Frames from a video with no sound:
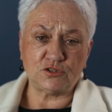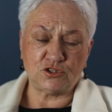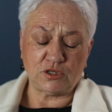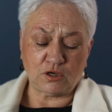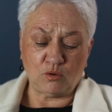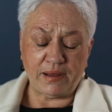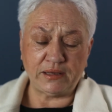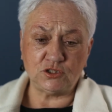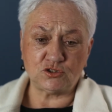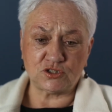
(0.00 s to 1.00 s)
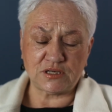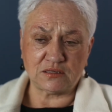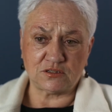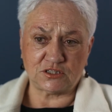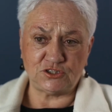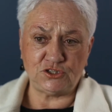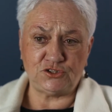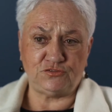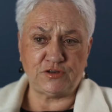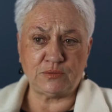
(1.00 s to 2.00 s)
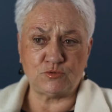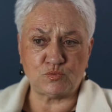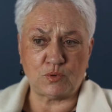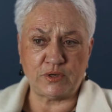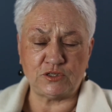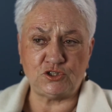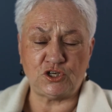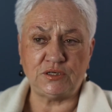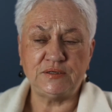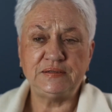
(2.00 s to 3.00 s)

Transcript: czy narkomani, czy hazardziści, w jakimś momencie